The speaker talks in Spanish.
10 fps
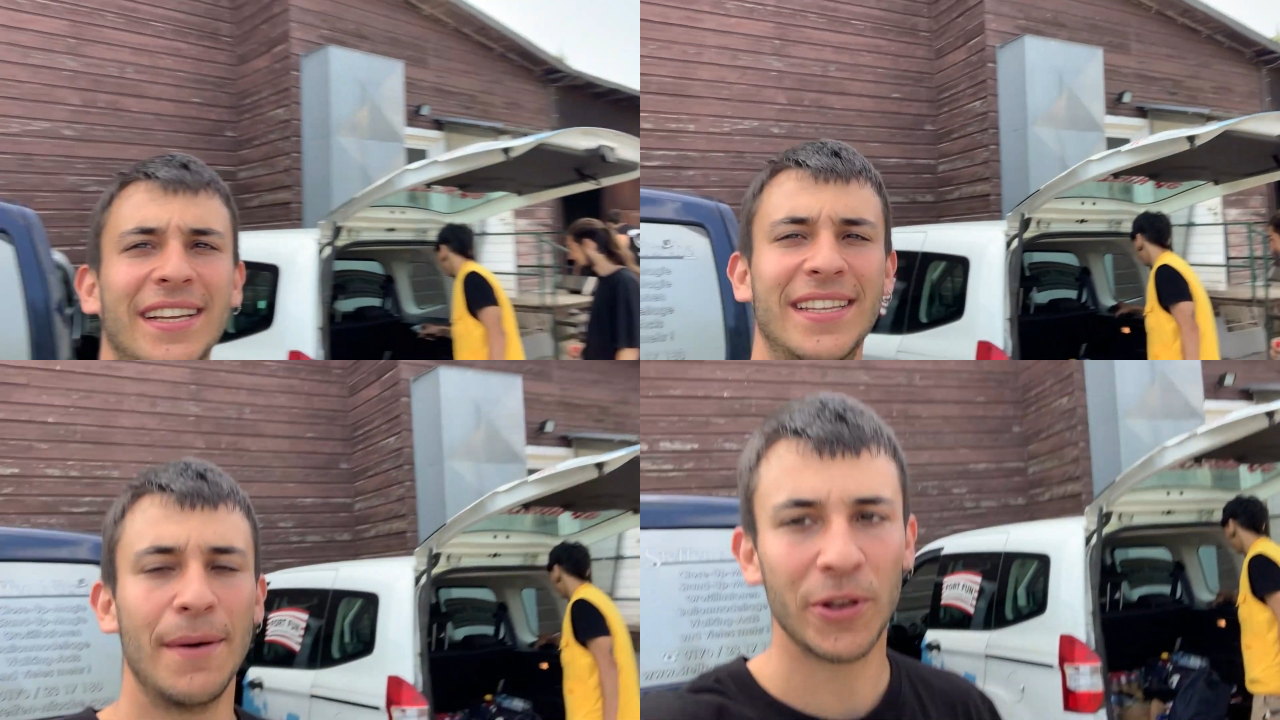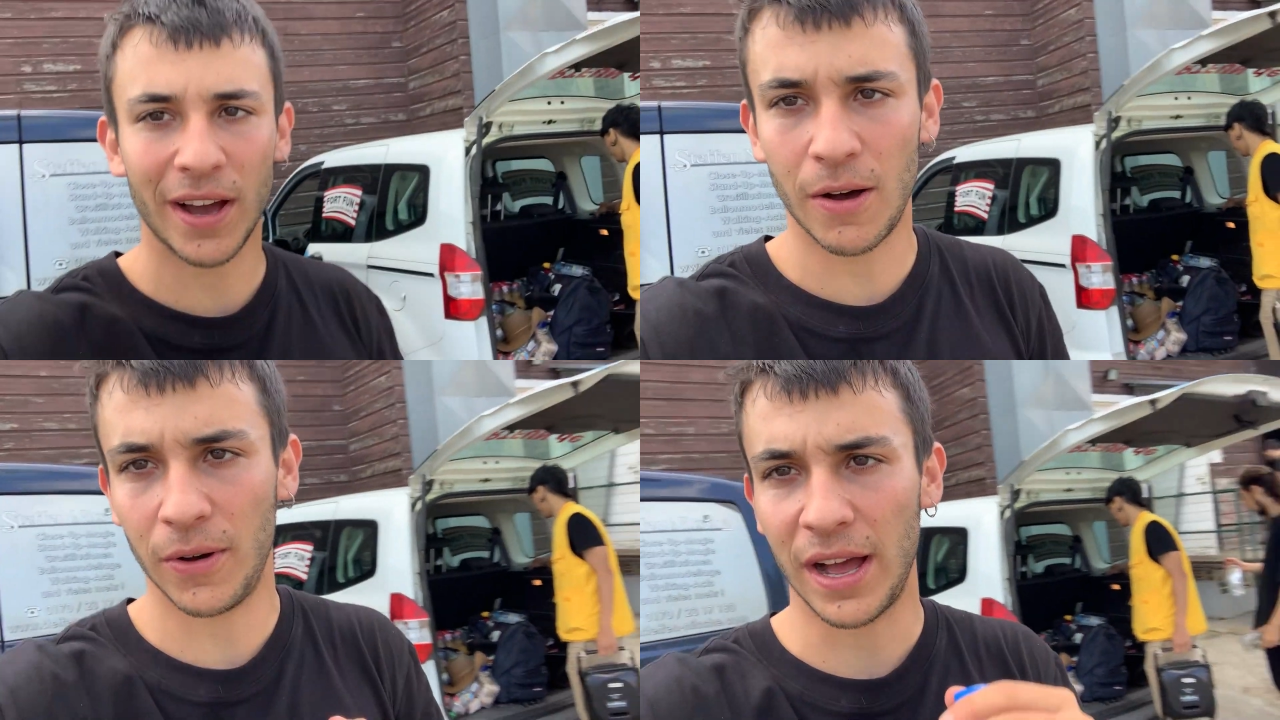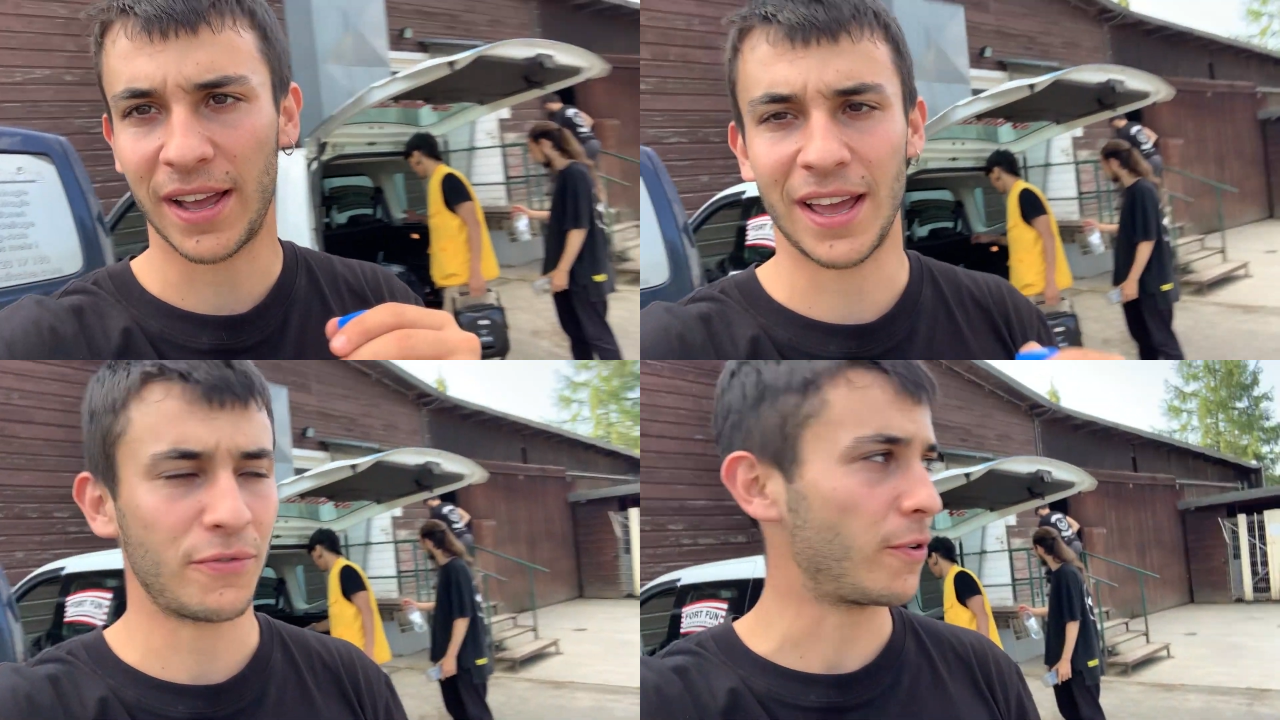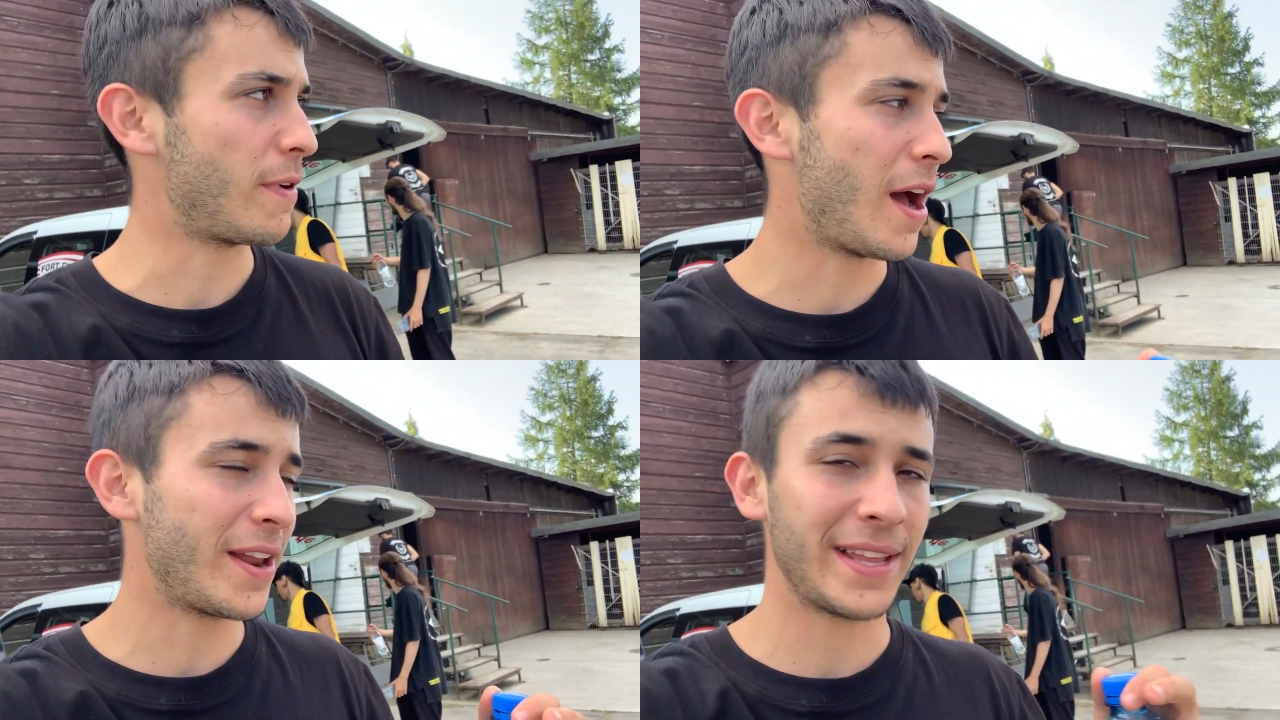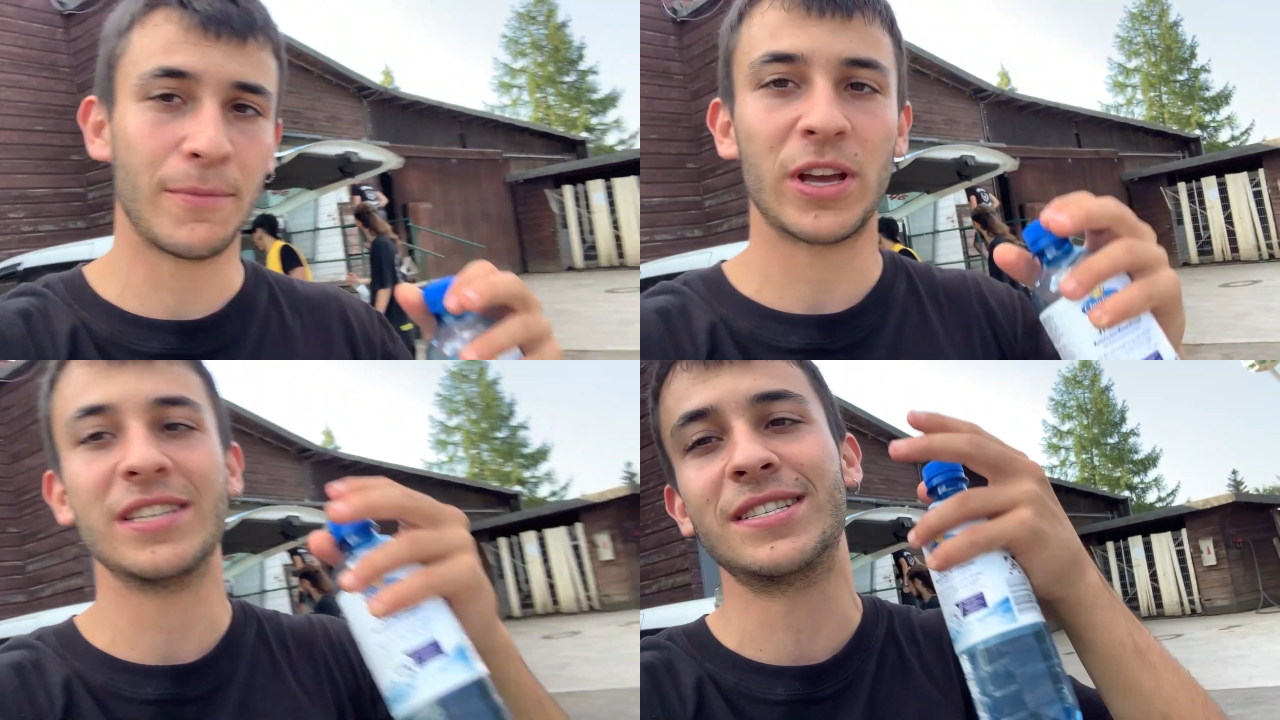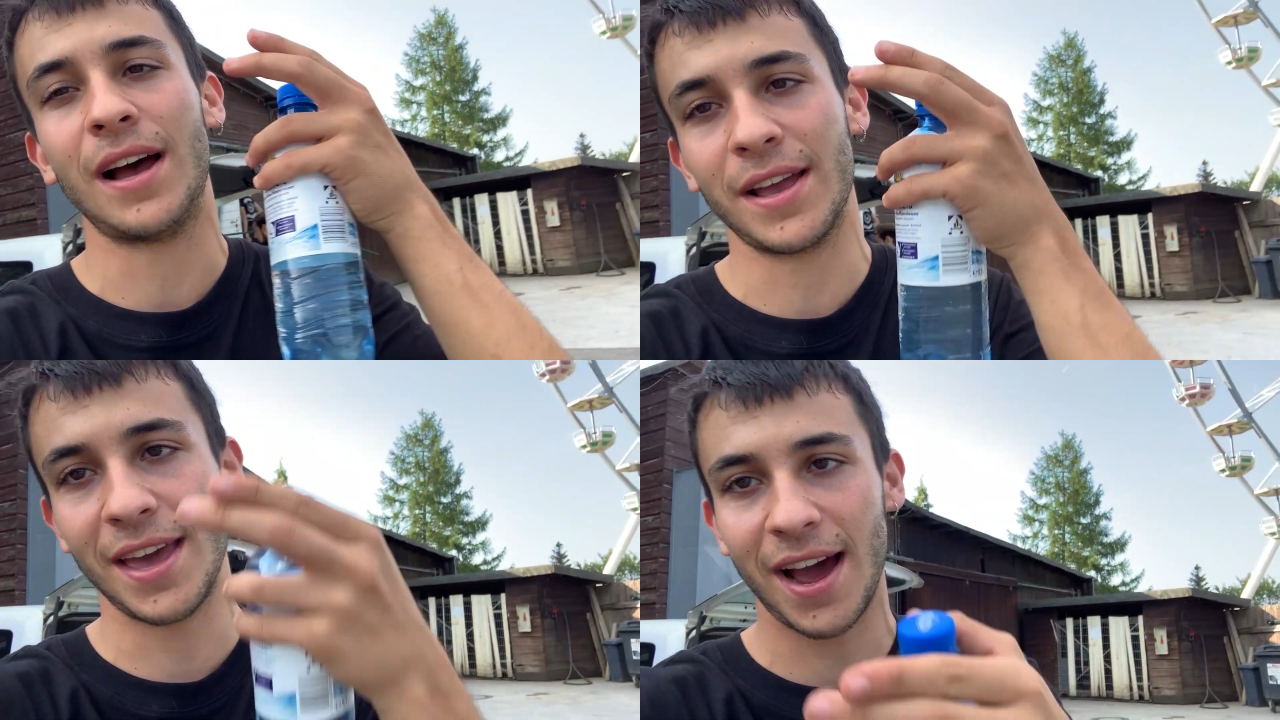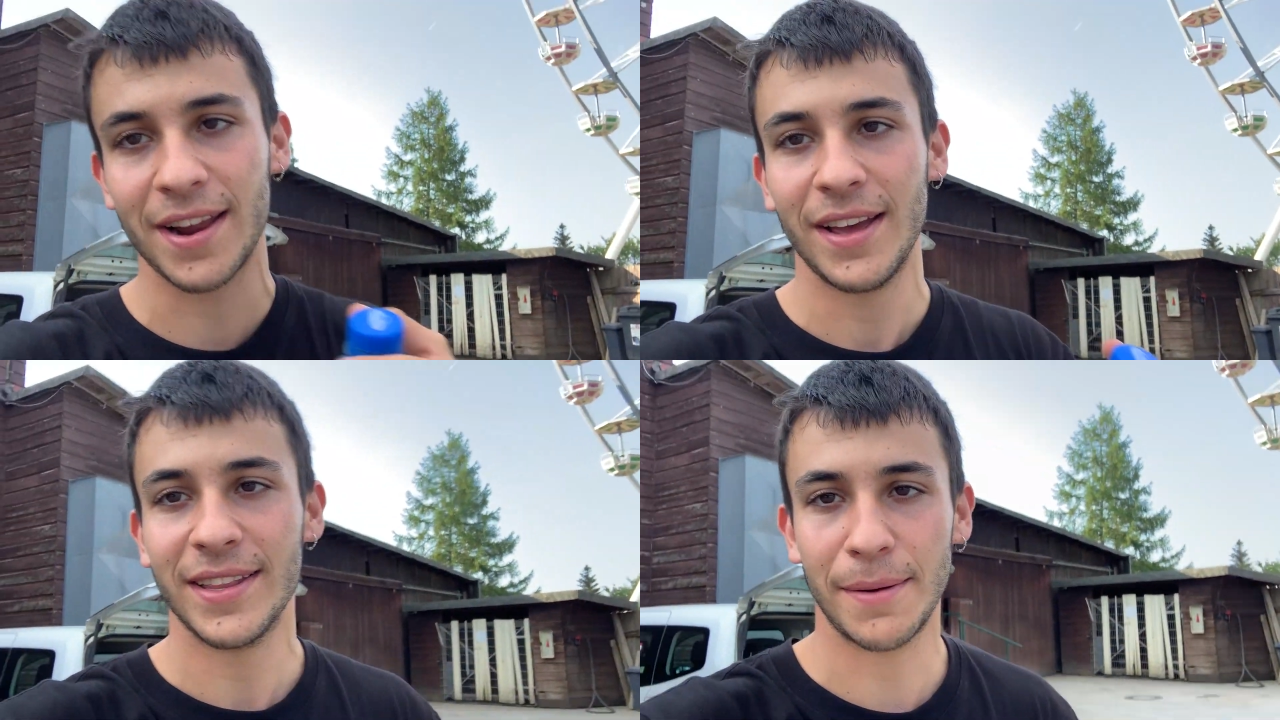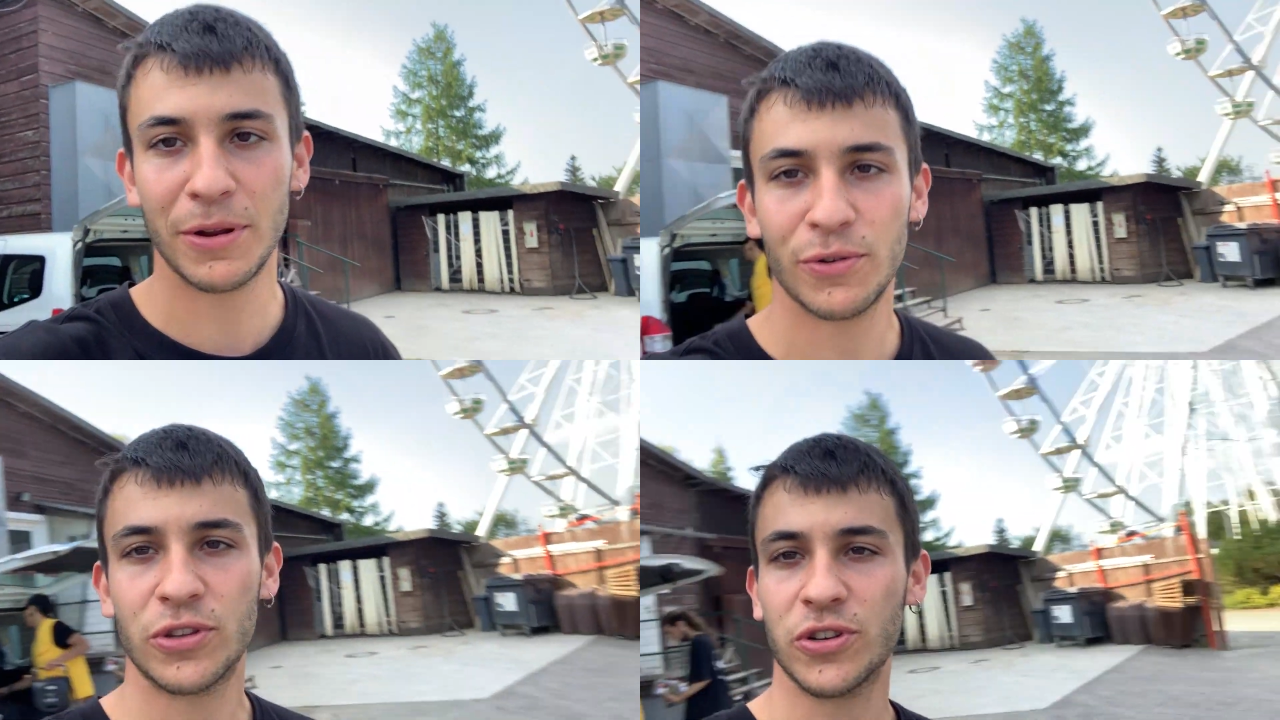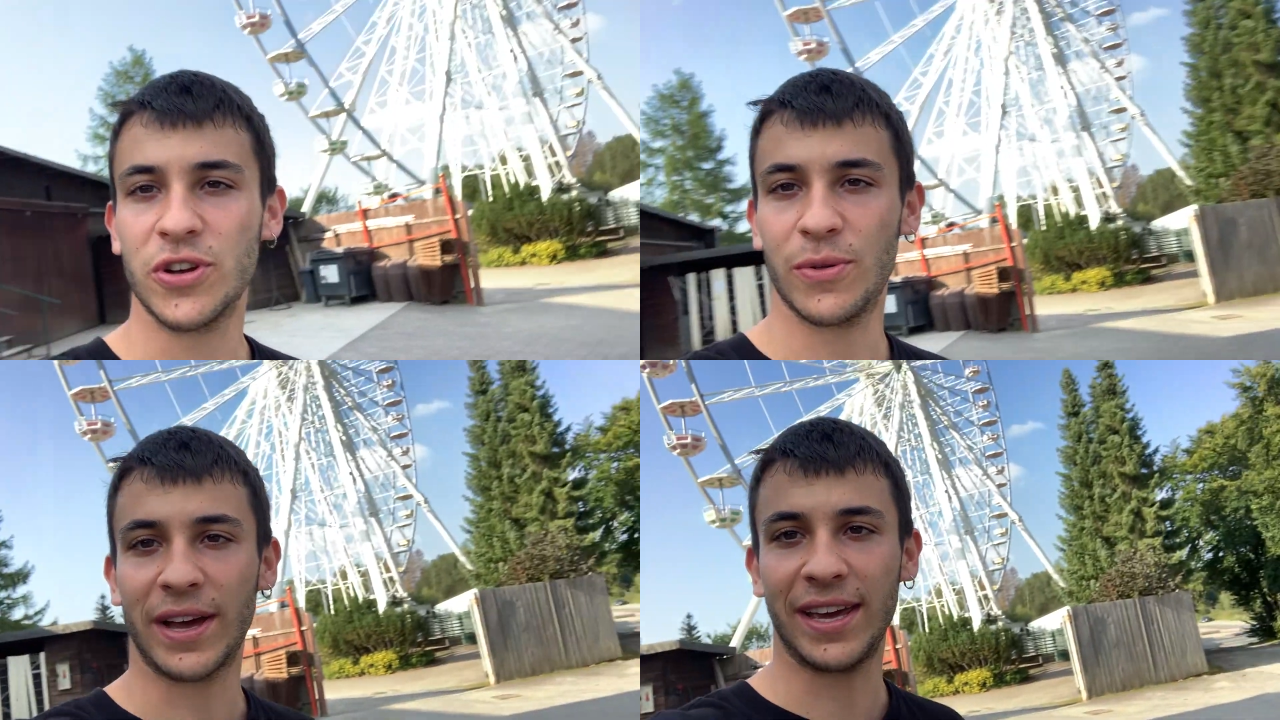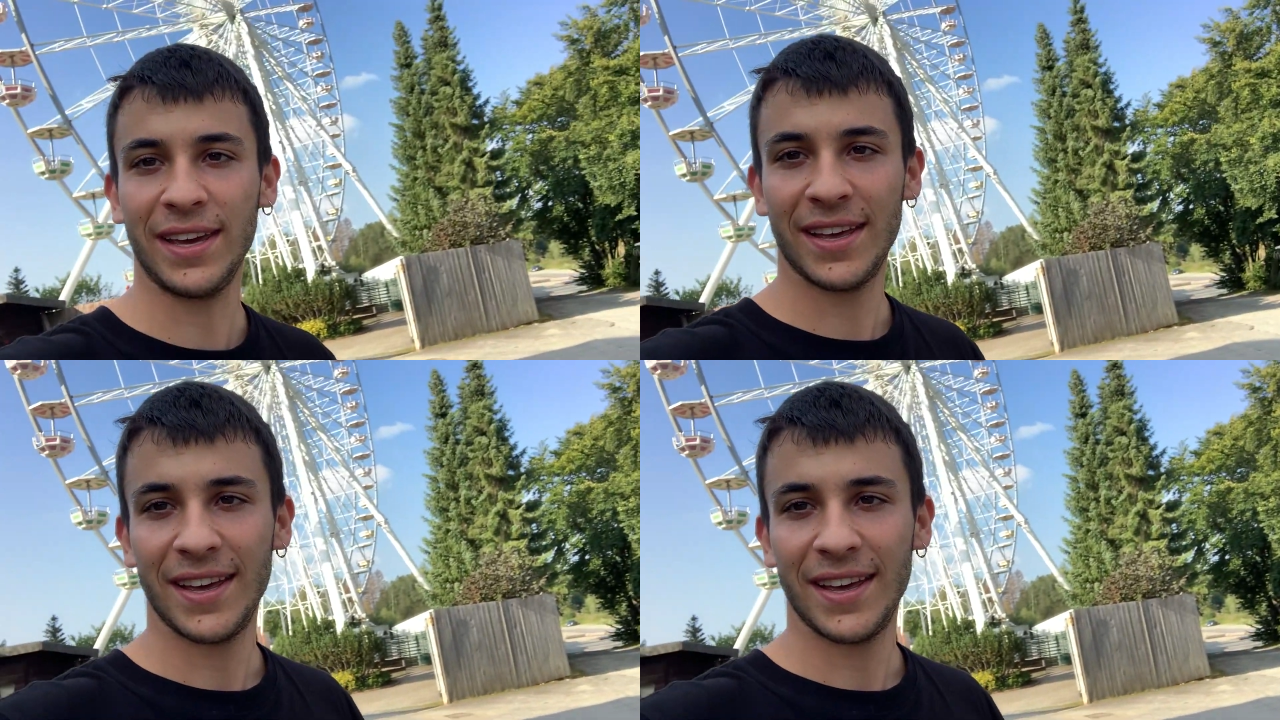Ya hemos llegado aquí al Forfan, ahora tenemos que ensayar también nuestro show de aquí.